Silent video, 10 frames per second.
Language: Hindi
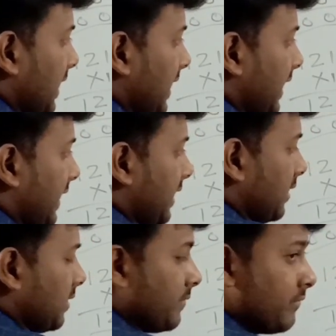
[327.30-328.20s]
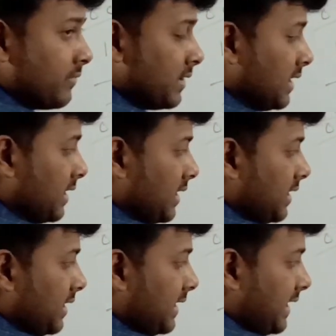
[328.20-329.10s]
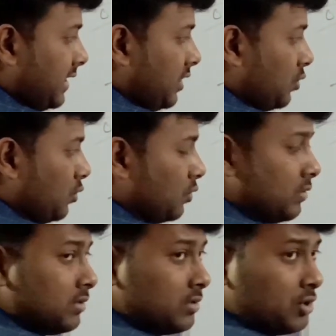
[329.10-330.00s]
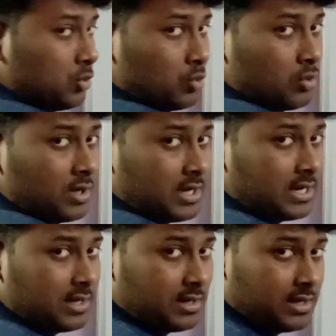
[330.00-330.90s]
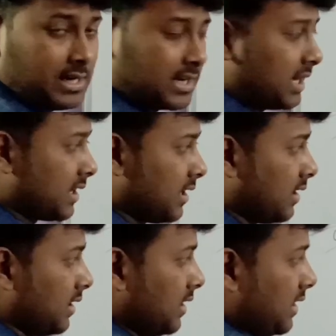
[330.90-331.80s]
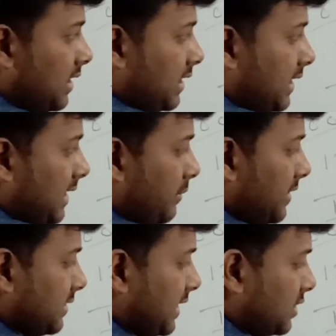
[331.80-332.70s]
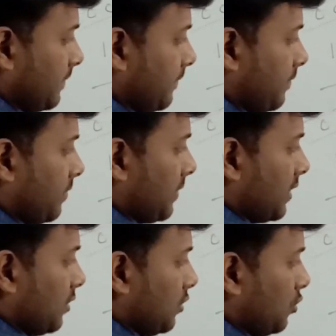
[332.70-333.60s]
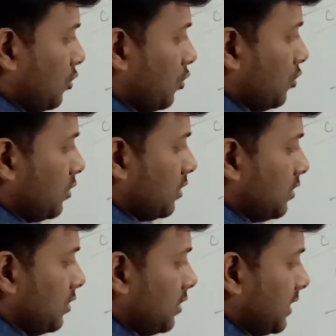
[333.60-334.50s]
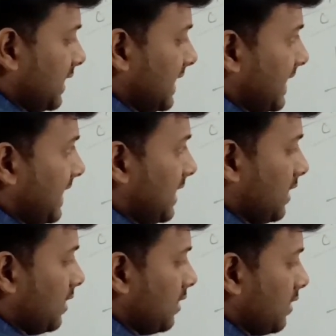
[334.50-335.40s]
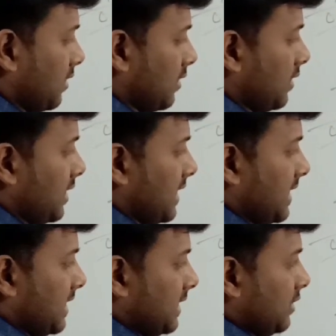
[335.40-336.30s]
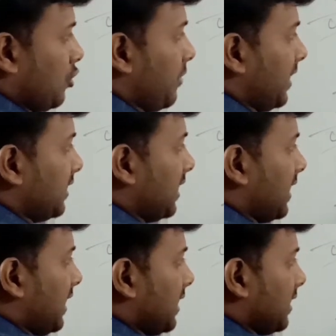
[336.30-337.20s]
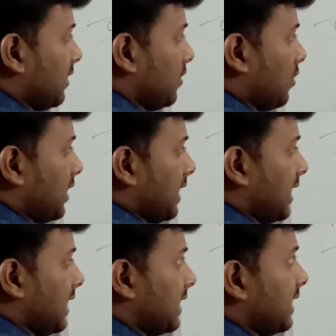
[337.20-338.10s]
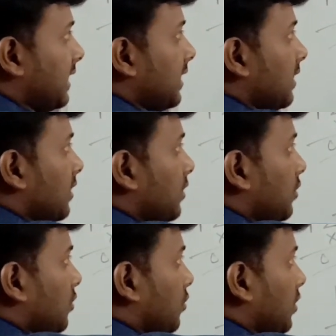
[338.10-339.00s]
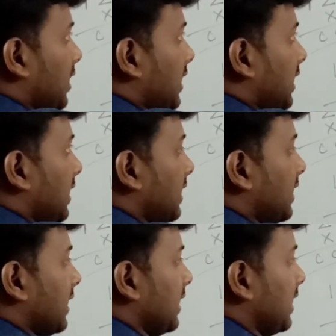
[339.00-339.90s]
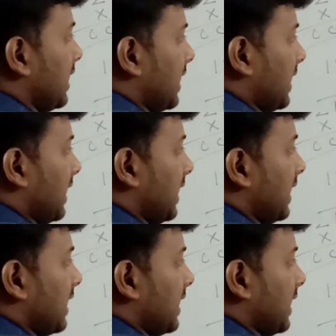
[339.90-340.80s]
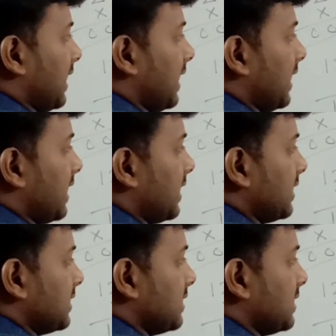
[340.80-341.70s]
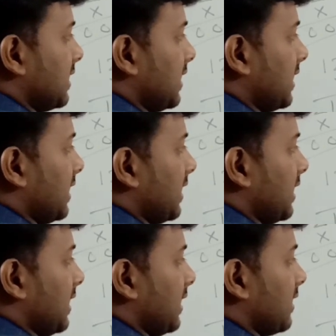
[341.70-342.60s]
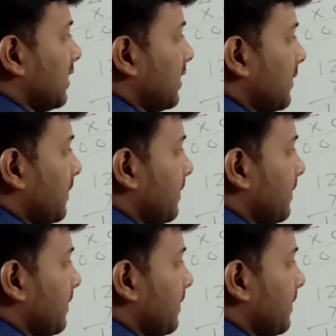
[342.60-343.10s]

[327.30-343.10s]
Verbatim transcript: एट नाइन इंटू टू अठारह अठारह प्लस आठ चौक दो ग्यारह नौ पे कितना आ रहा है नौ यहाँ लिख लेते हैं नौ यहाँ लिख लेते हैं एक एक छ एक